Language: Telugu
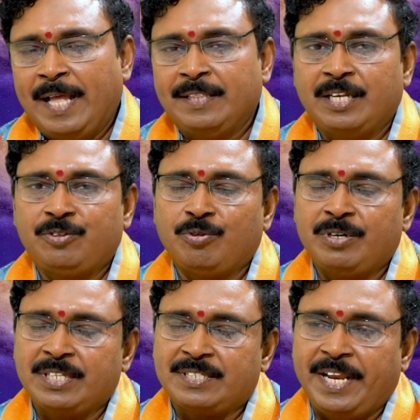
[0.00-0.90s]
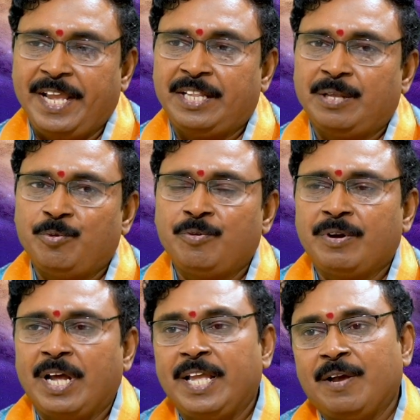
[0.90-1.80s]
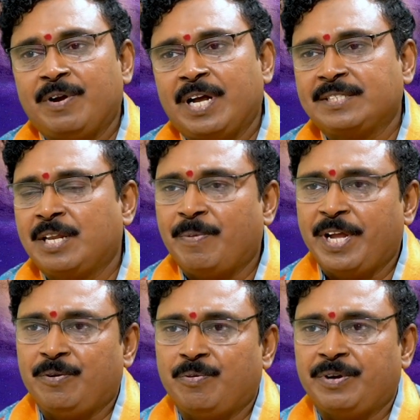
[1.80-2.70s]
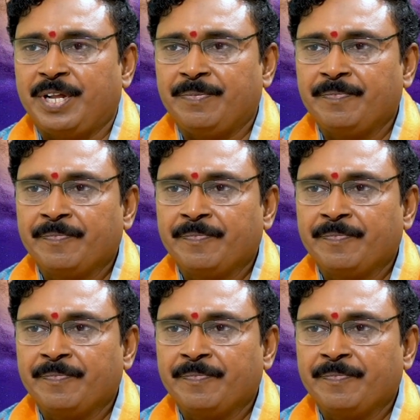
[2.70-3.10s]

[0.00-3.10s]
అందరితోటి స్నేహితము కలిగే అవకాశాలు బాగా ఎక్కువ ఉంటాయి